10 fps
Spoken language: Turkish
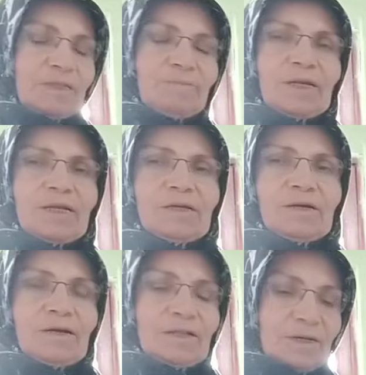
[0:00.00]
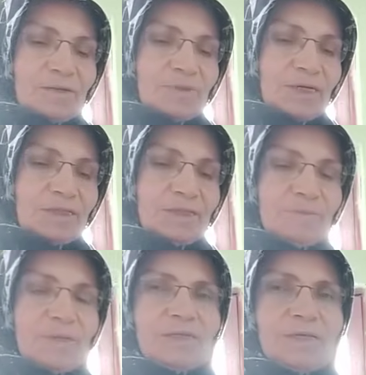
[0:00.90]
dedim ben erken kalkarım saat
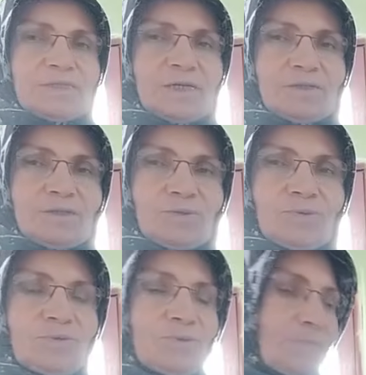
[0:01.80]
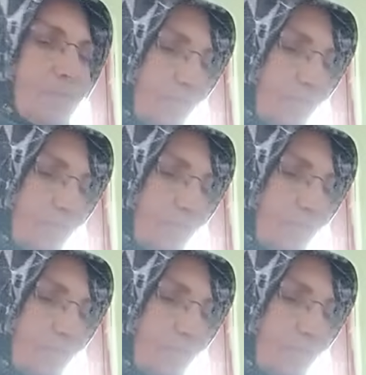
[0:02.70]
dedim. Ben erken saatte yoğururum.